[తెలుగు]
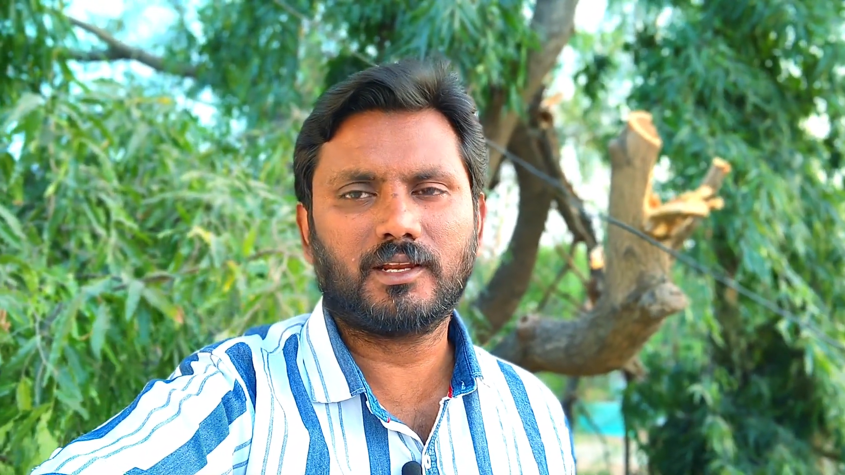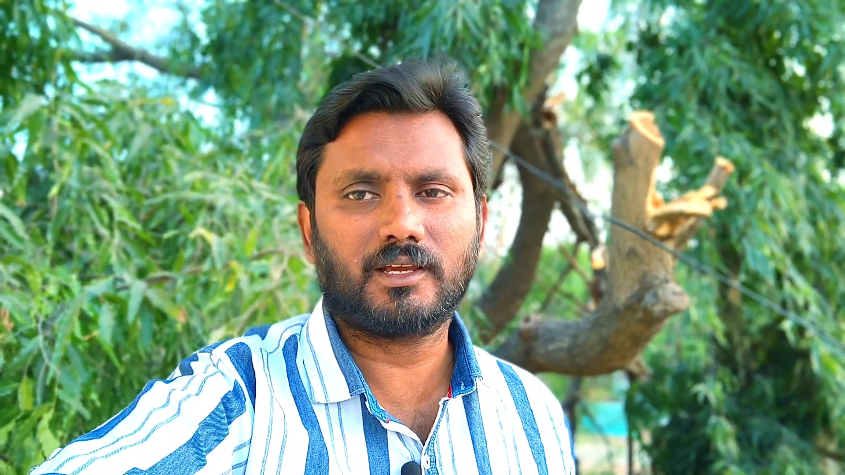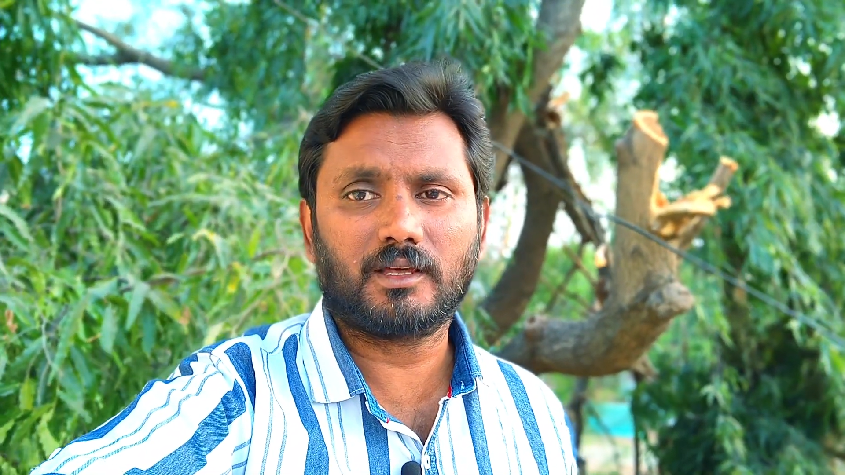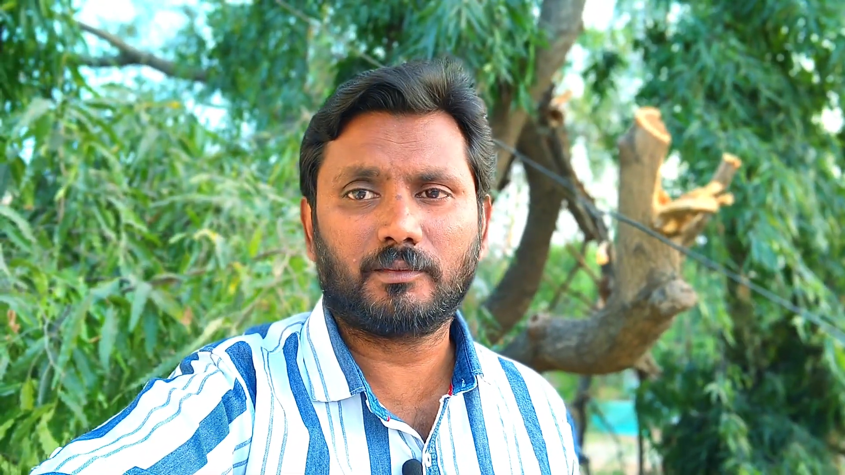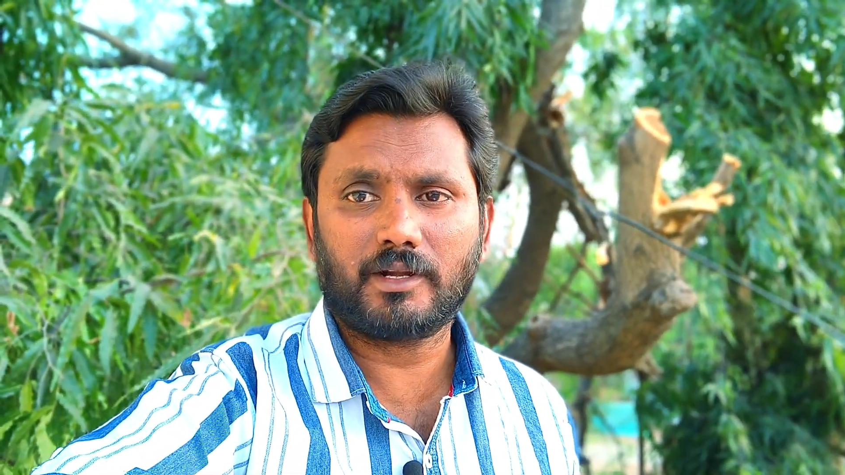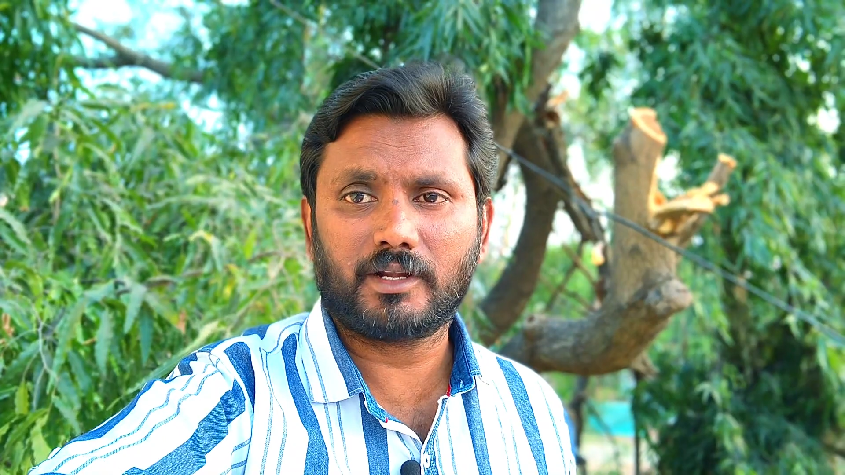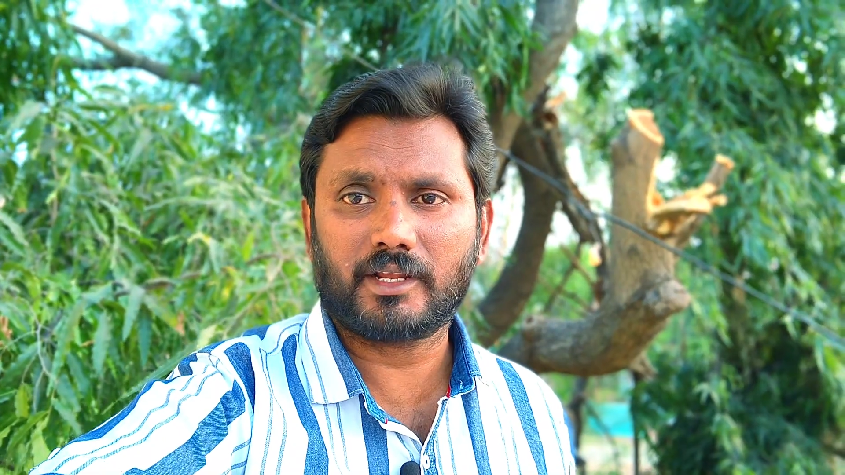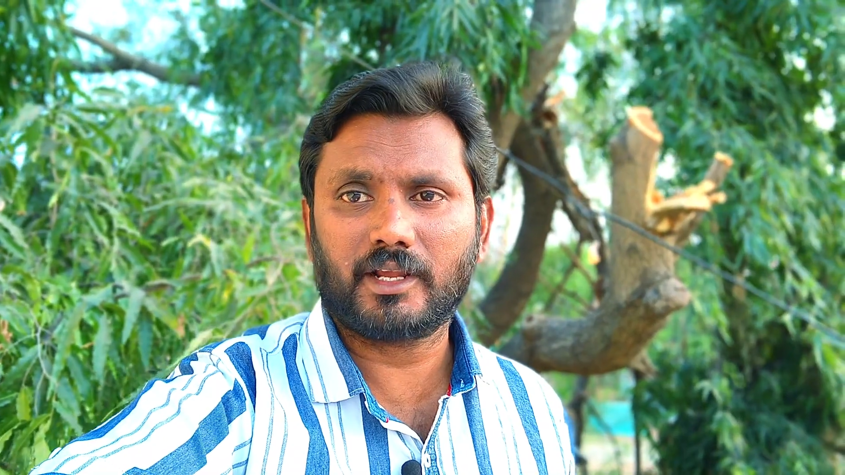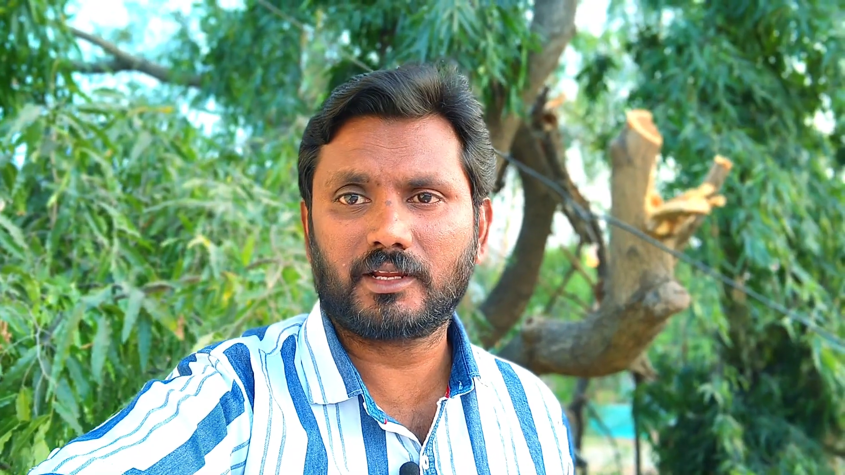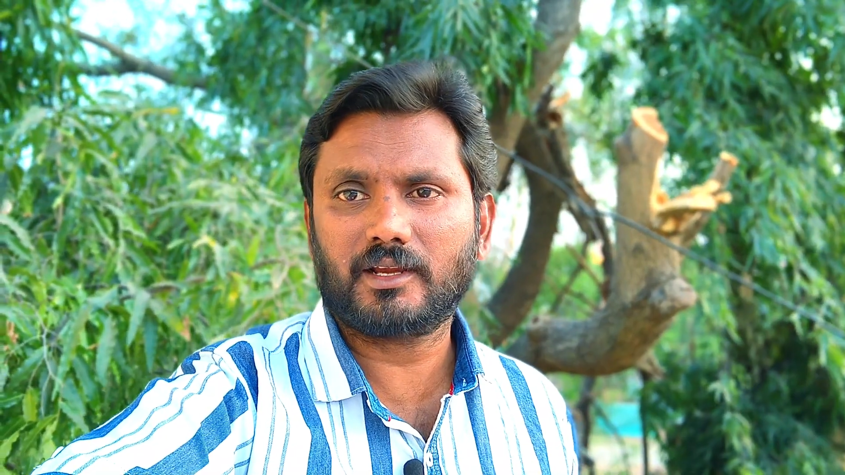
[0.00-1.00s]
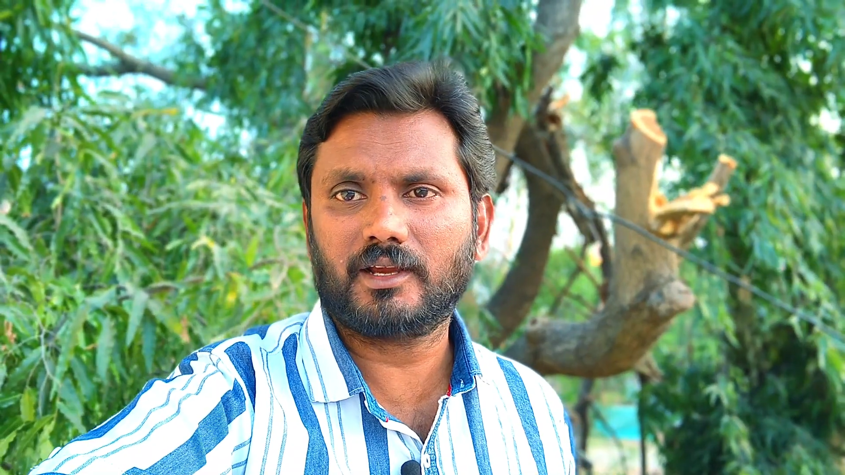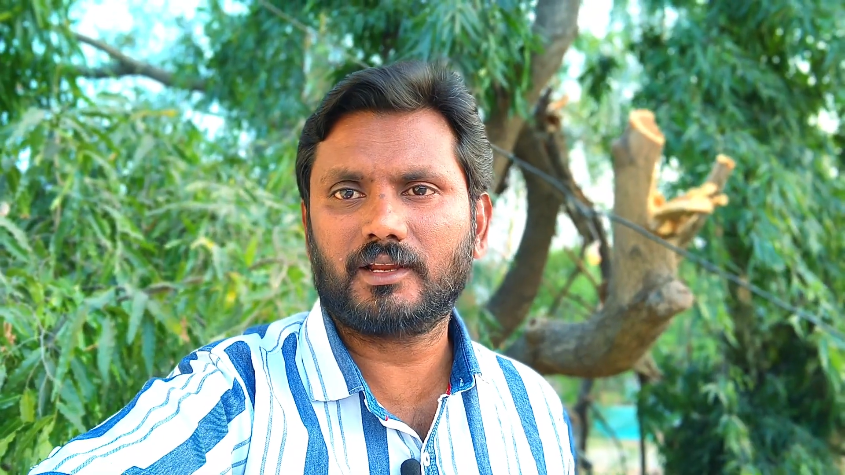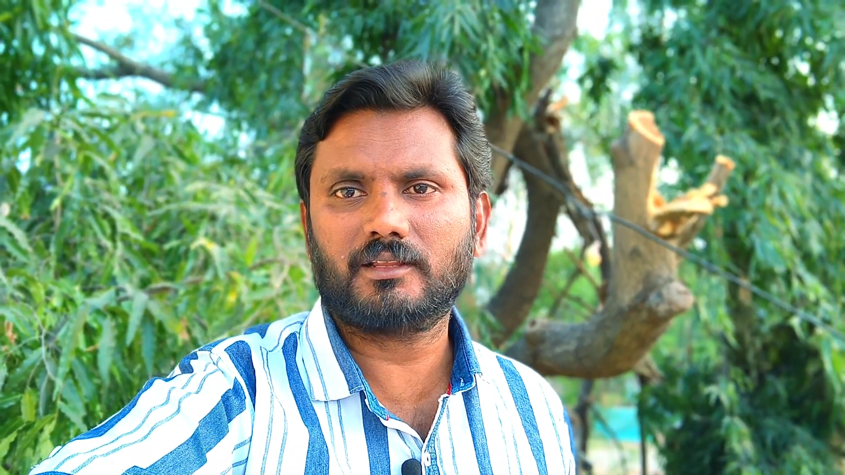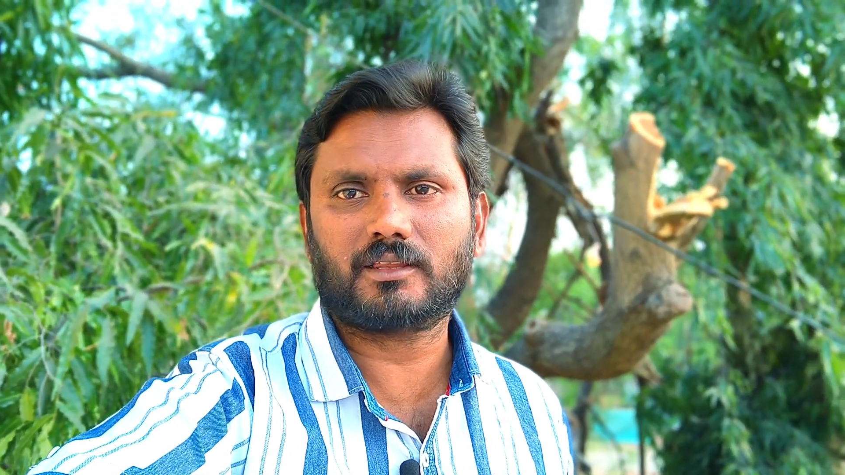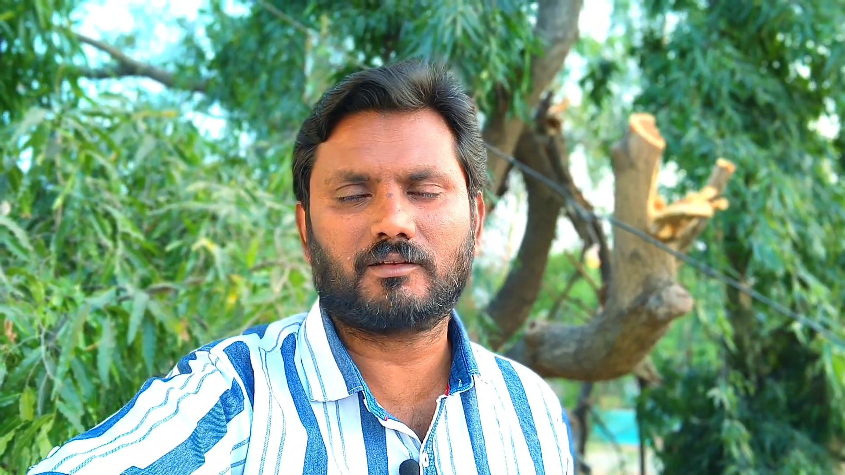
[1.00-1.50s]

లేదా మన టికెట్ కానీ